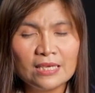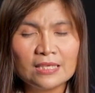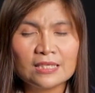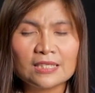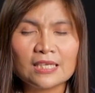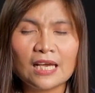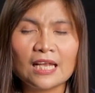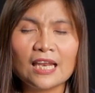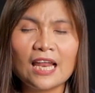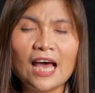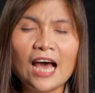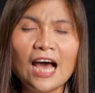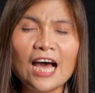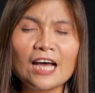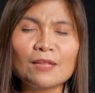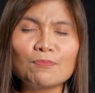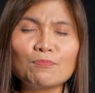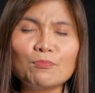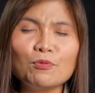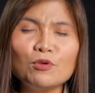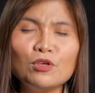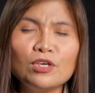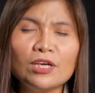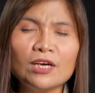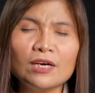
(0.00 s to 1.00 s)
Sa lahat
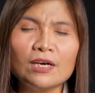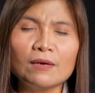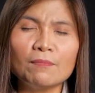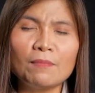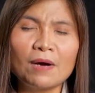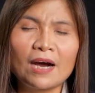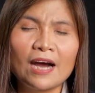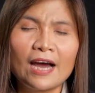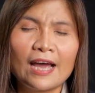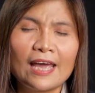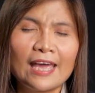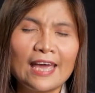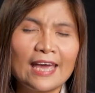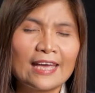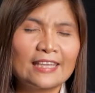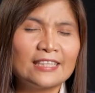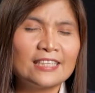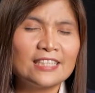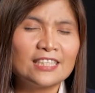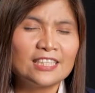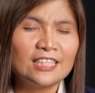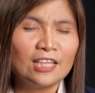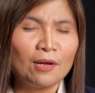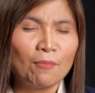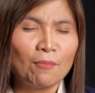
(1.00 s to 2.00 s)
po ng mga
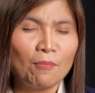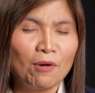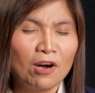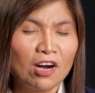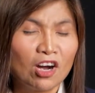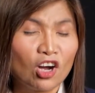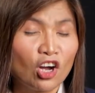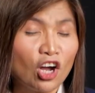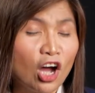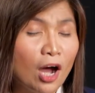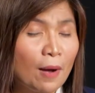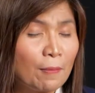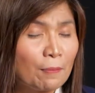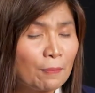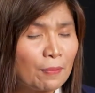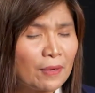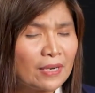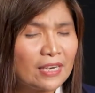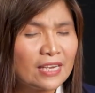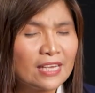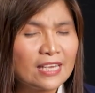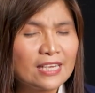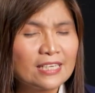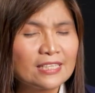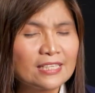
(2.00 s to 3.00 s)
heads ng mga
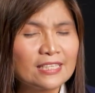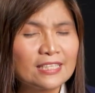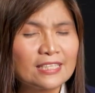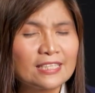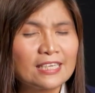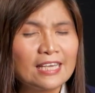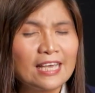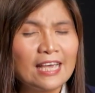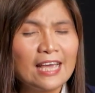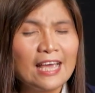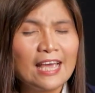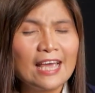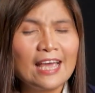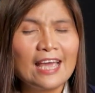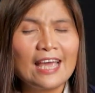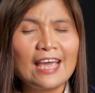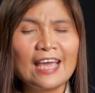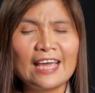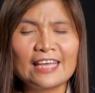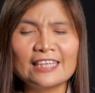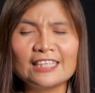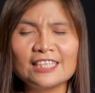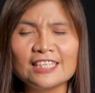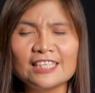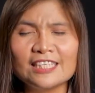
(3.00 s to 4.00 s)
companies,
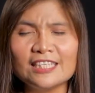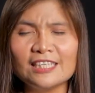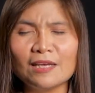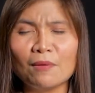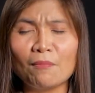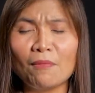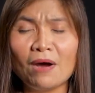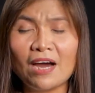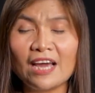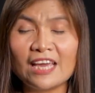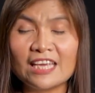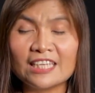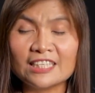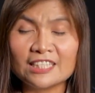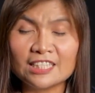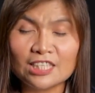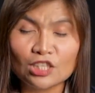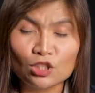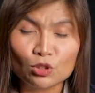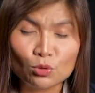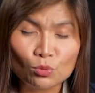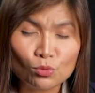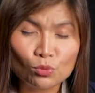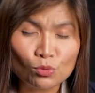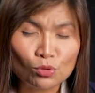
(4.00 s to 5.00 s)
heads ng mga
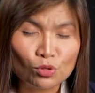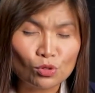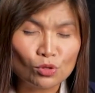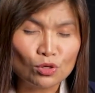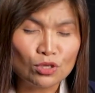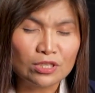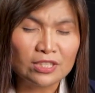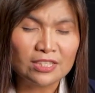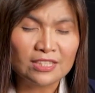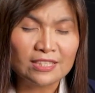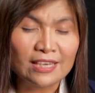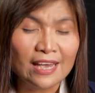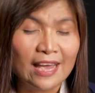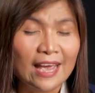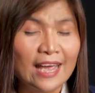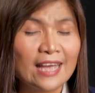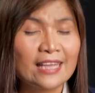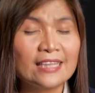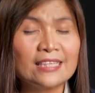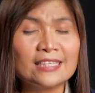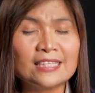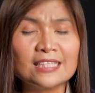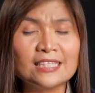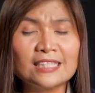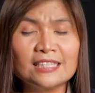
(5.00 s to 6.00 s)
institutions,
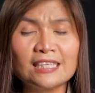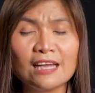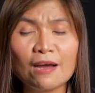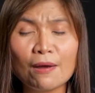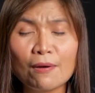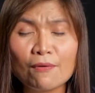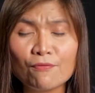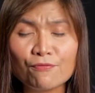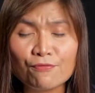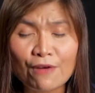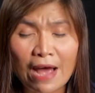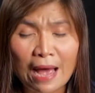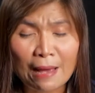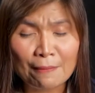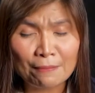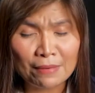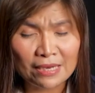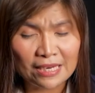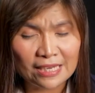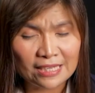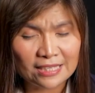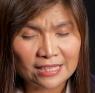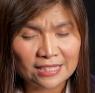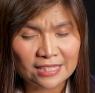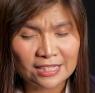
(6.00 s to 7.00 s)
heads ng
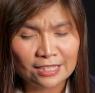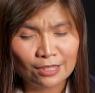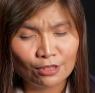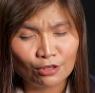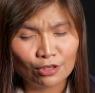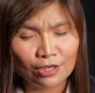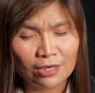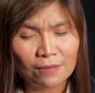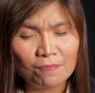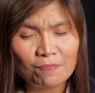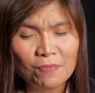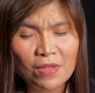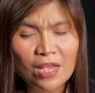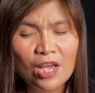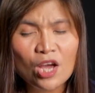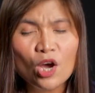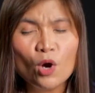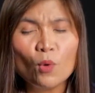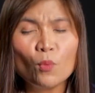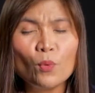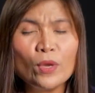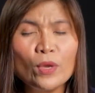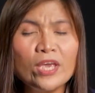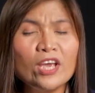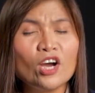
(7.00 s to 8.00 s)
families, Lord,
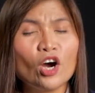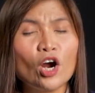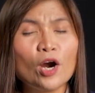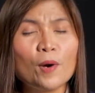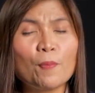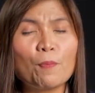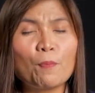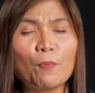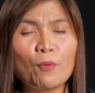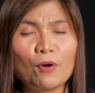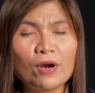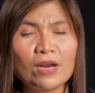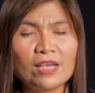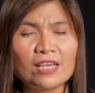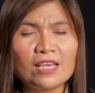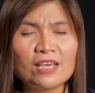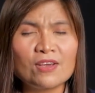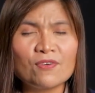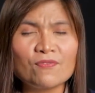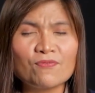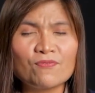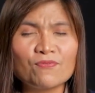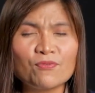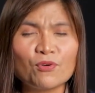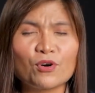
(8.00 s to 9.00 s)
we are
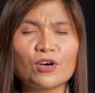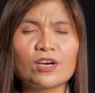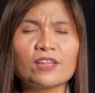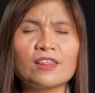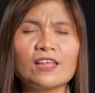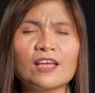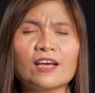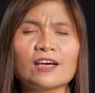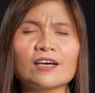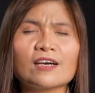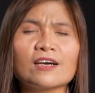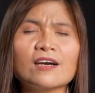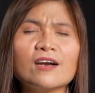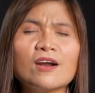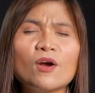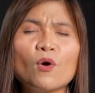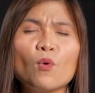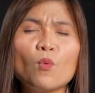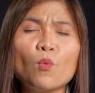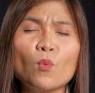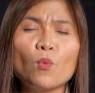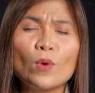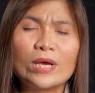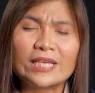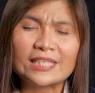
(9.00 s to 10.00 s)
praying for their
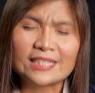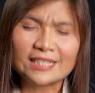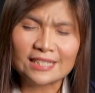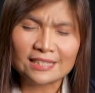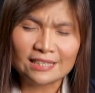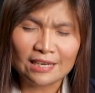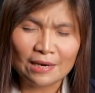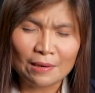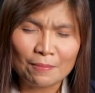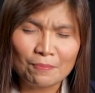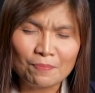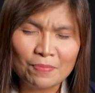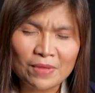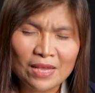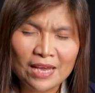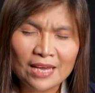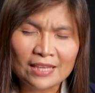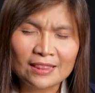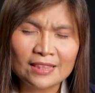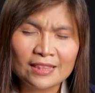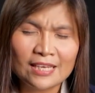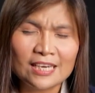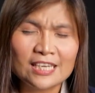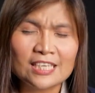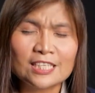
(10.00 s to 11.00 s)
wisdom
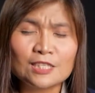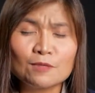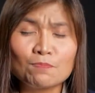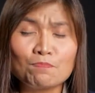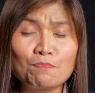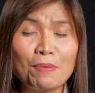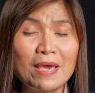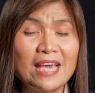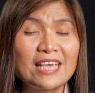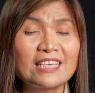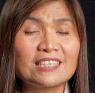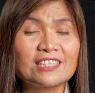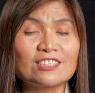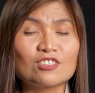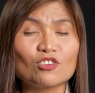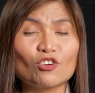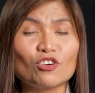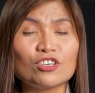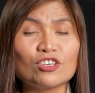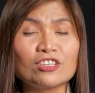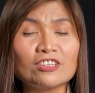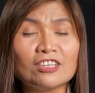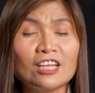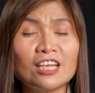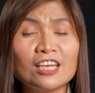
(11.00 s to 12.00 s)
that is based
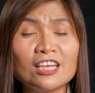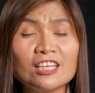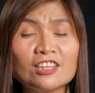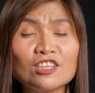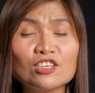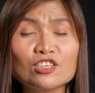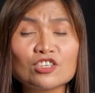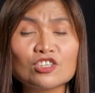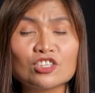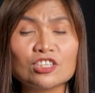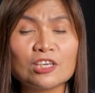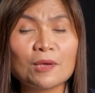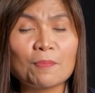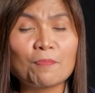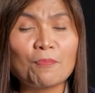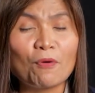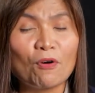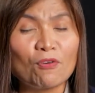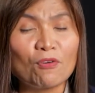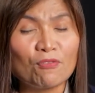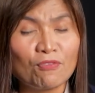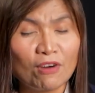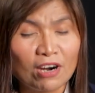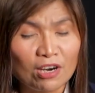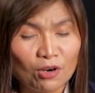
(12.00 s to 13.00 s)
on the leadership
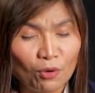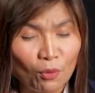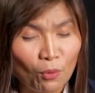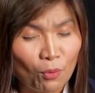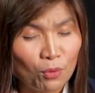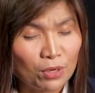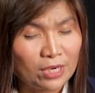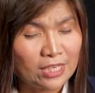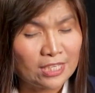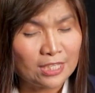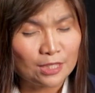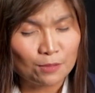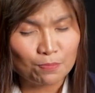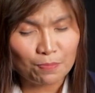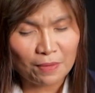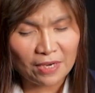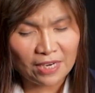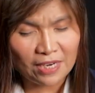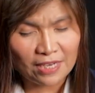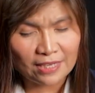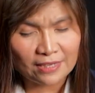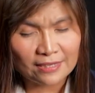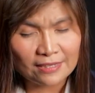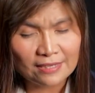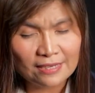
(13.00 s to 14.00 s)
of our Holy
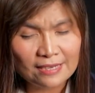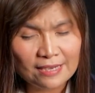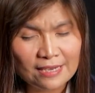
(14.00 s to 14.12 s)
Spirit.